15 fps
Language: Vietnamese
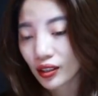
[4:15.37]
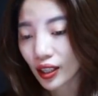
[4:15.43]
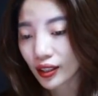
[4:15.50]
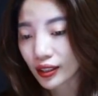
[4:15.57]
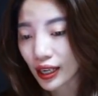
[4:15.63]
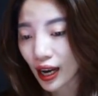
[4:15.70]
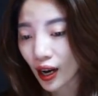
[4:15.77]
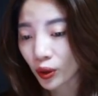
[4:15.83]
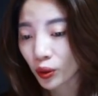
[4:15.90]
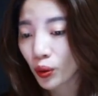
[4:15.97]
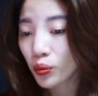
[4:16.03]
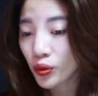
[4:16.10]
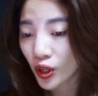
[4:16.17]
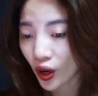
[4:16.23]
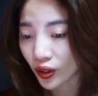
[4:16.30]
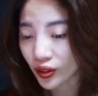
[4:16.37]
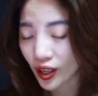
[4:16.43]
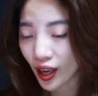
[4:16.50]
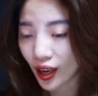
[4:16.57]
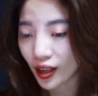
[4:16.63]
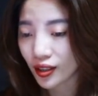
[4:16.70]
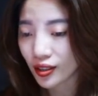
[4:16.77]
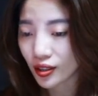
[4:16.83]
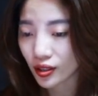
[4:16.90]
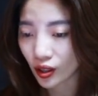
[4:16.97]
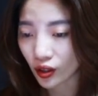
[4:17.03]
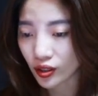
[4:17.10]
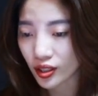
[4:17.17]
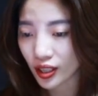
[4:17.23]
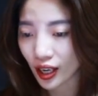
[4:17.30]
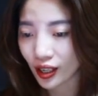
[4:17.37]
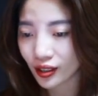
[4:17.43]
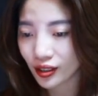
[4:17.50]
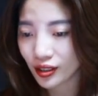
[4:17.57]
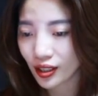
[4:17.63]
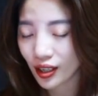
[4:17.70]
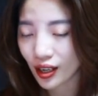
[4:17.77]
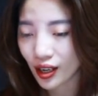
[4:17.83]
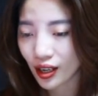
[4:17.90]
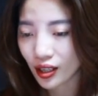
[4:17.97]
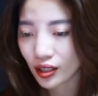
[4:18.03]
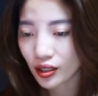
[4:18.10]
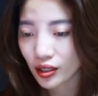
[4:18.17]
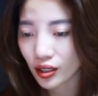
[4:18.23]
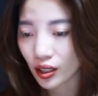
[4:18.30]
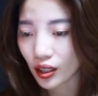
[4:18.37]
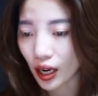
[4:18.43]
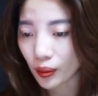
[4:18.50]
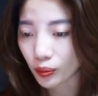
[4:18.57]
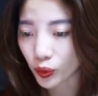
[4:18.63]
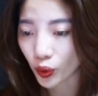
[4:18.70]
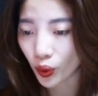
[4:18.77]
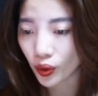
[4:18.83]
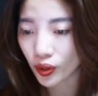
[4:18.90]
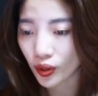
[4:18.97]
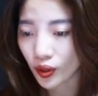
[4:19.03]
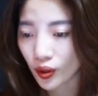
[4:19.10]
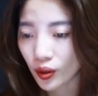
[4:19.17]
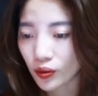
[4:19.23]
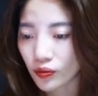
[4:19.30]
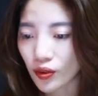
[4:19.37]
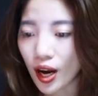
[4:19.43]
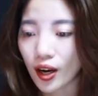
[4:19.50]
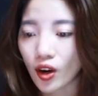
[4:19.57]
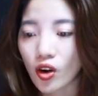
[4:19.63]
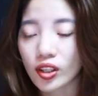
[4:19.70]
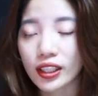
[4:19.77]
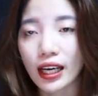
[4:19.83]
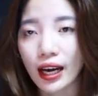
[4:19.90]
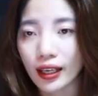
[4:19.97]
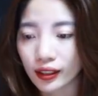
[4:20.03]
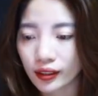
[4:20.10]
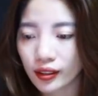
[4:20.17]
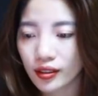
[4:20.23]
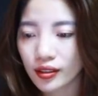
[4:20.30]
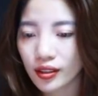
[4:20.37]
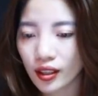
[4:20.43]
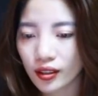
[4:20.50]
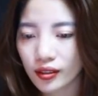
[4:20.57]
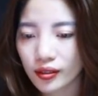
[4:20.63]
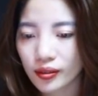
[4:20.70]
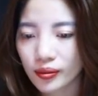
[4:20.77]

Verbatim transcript: Lần nào cũng nhỏ nhẹ, gión rén, sợ làm tôi và con gái thức giấc.